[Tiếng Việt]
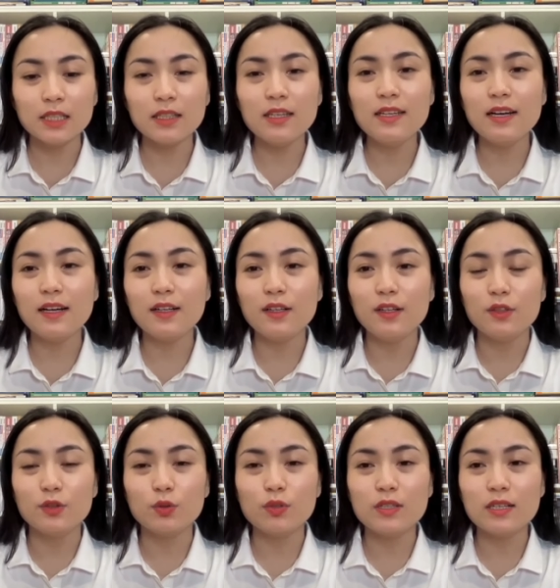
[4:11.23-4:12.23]
thế thì uh,
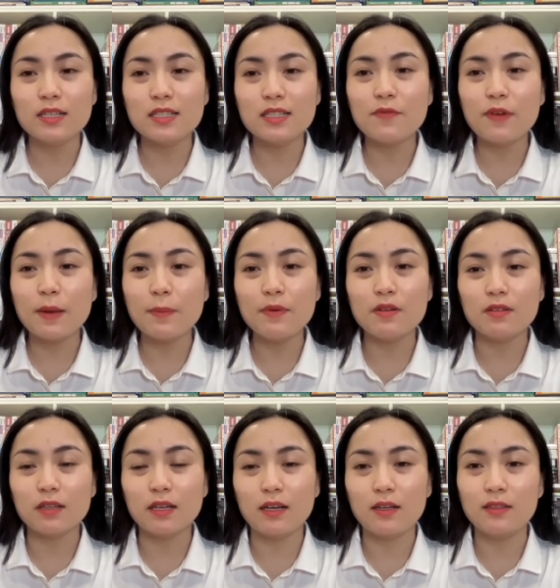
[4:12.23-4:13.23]
tôi ờ, xin phép
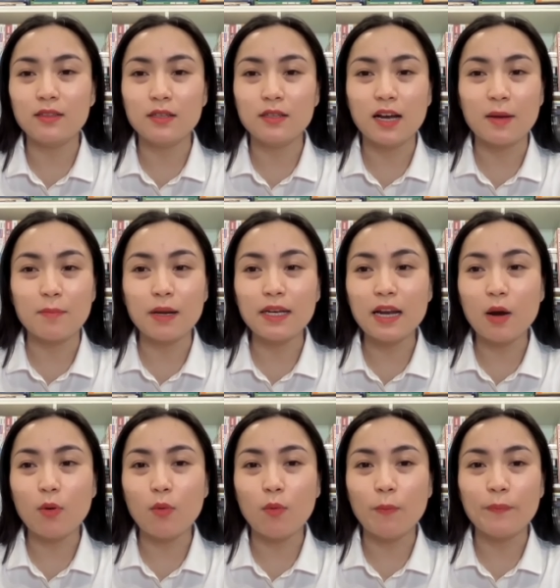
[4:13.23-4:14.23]
được uh, uh, bắt
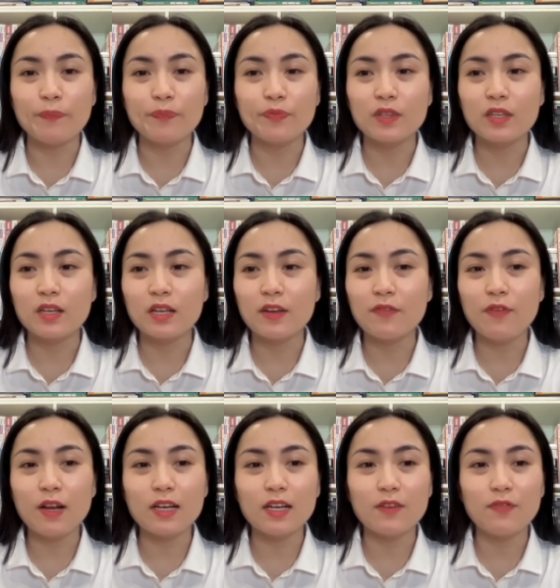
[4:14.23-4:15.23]
đầu những cái
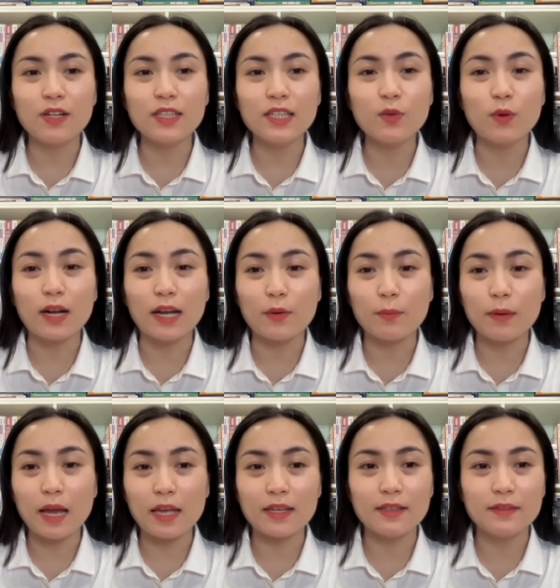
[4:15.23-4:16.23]
phần uh, phân tích của ngày
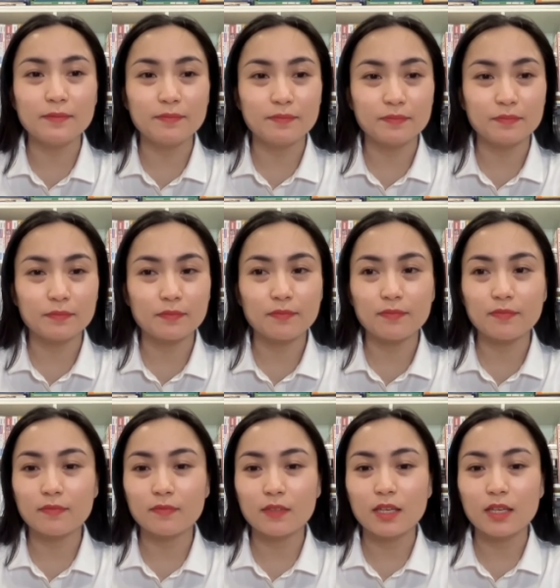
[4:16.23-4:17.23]
hôm nay
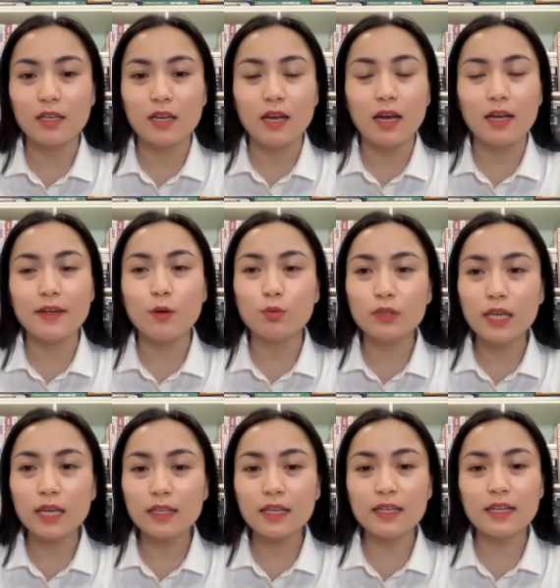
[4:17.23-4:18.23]
à, đầu
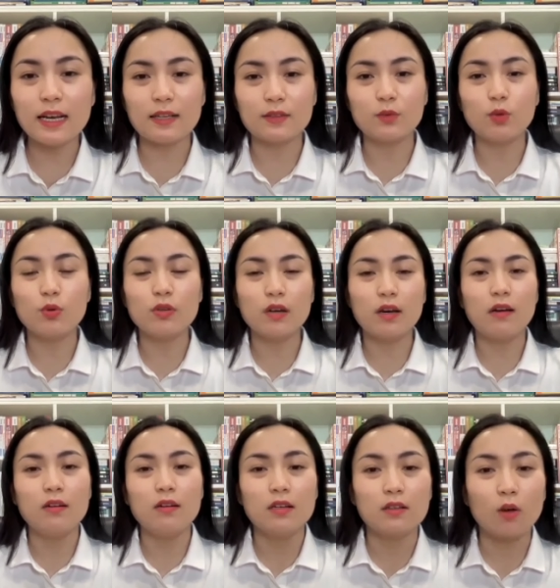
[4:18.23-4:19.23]
tiên ấy là tôi
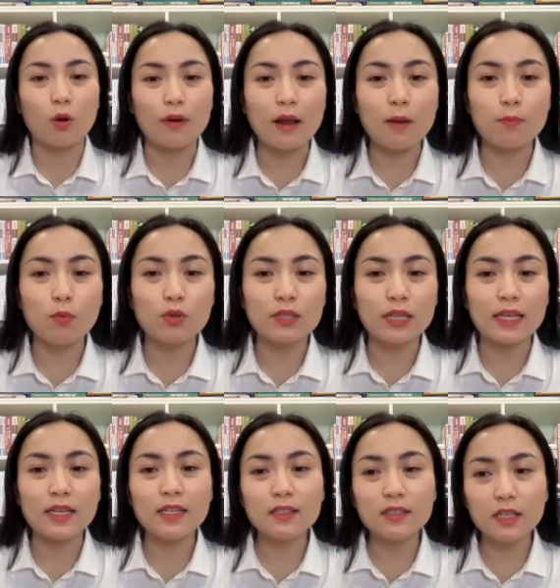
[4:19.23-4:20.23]
uh, có đọc một
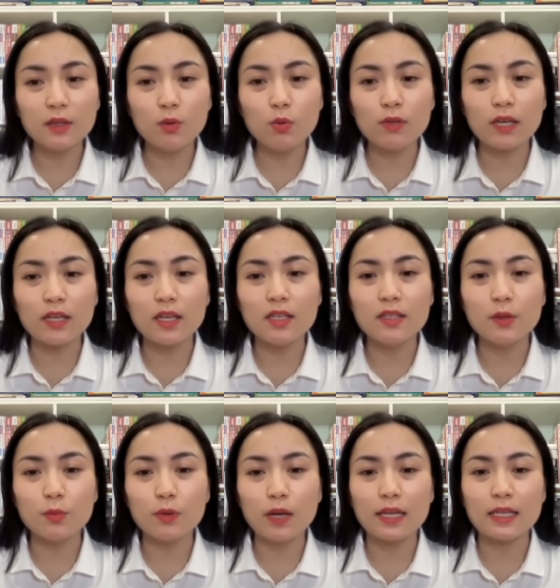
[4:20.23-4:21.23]
cái nghiên cứu cái nghiên
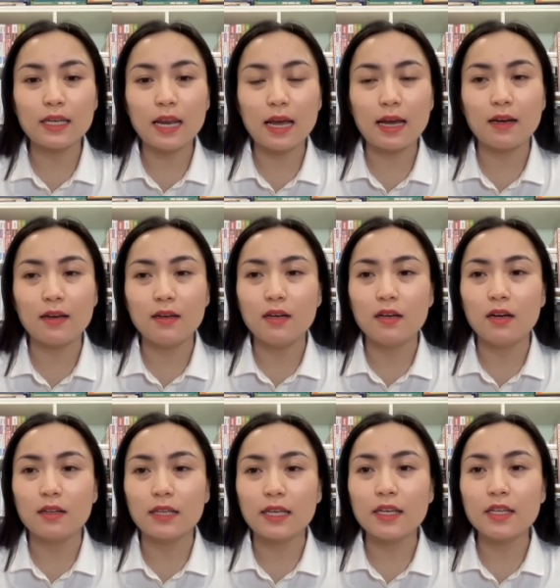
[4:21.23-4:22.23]
cứu này là
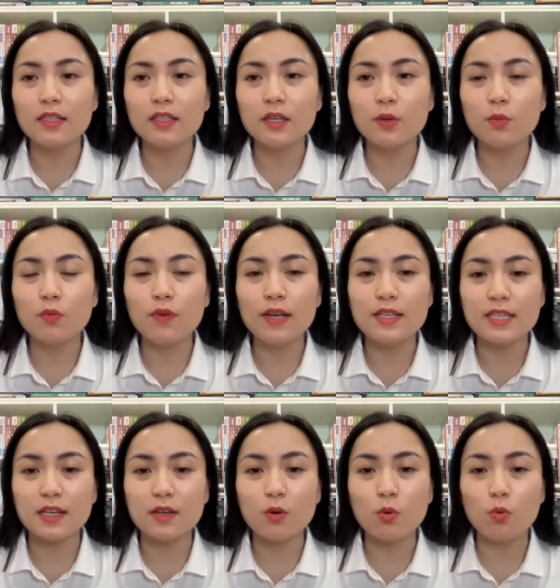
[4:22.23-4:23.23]
cái nghiên cứu về
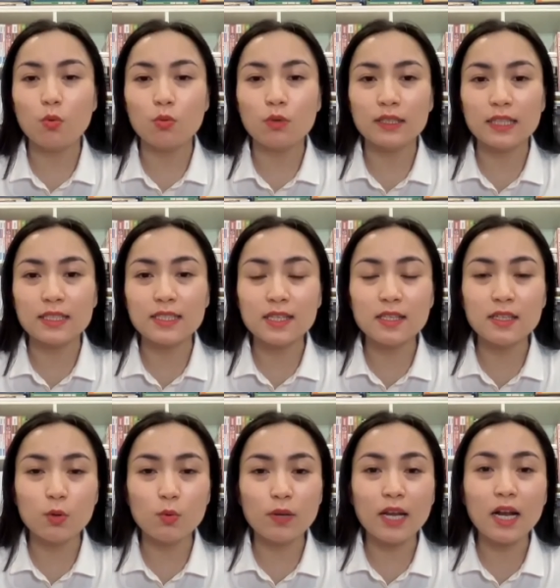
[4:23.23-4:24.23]
chế độ người ta nghiên
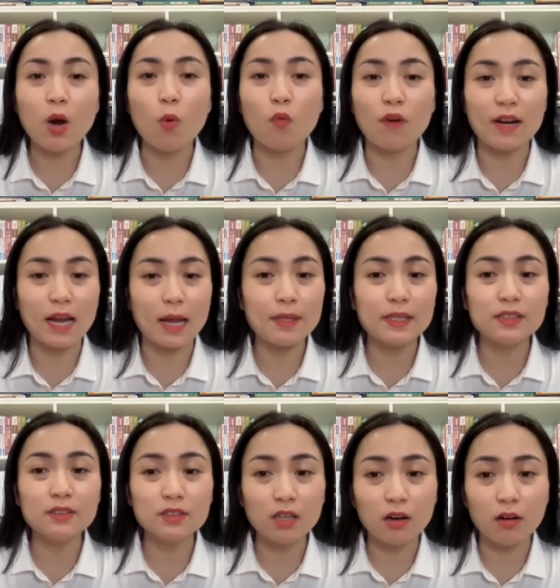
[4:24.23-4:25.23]
cứu cái khẩu phần
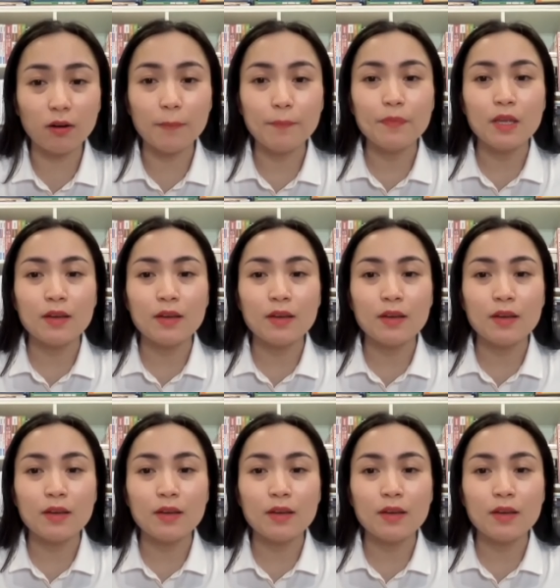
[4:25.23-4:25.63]
24 giờ